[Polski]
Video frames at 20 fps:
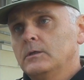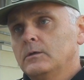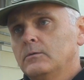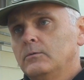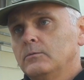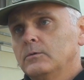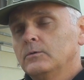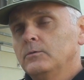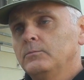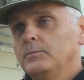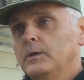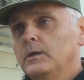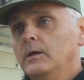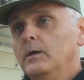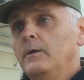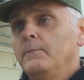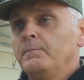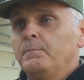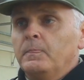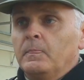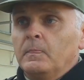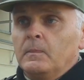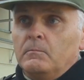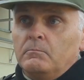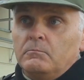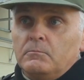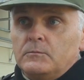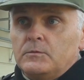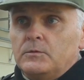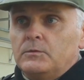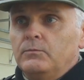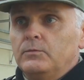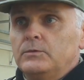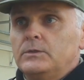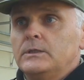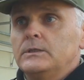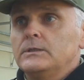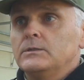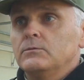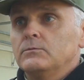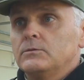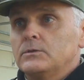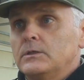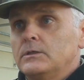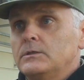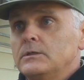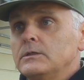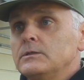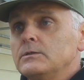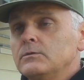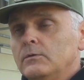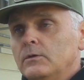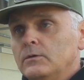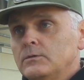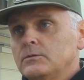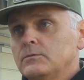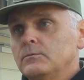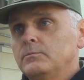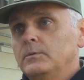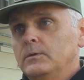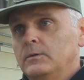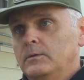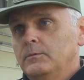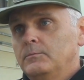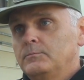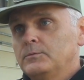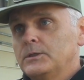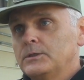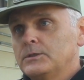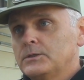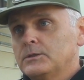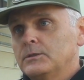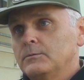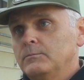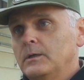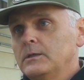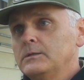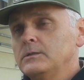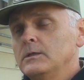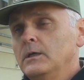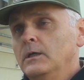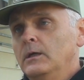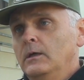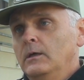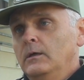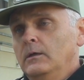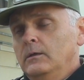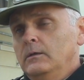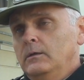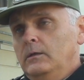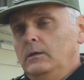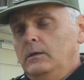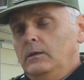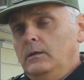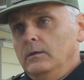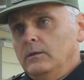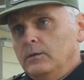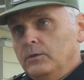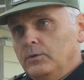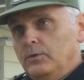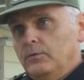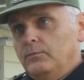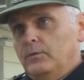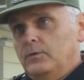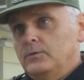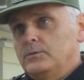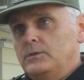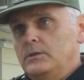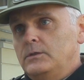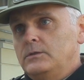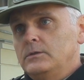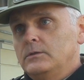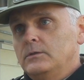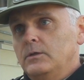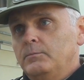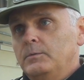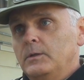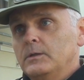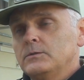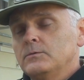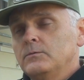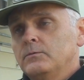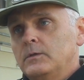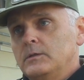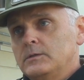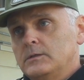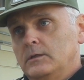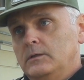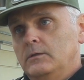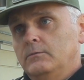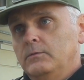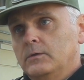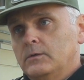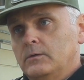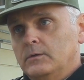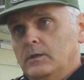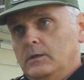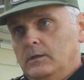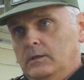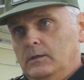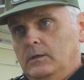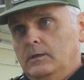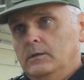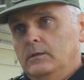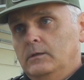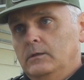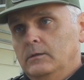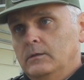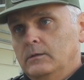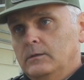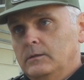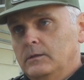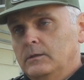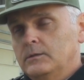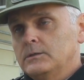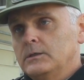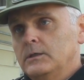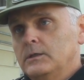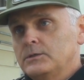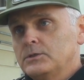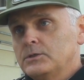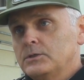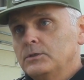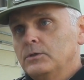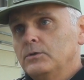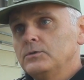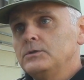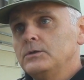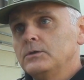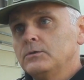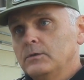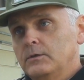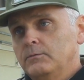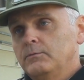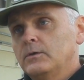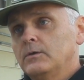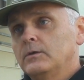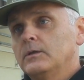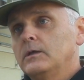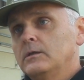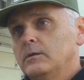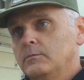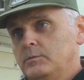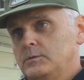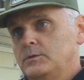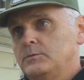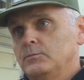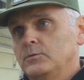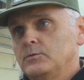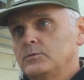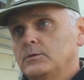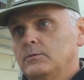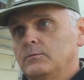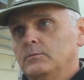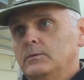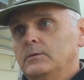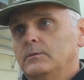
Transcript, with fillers: taką grupę 20-40 osób przetrzymać i dowozić do placówki celem wykonania tychże czynności, które wykonane być muszą.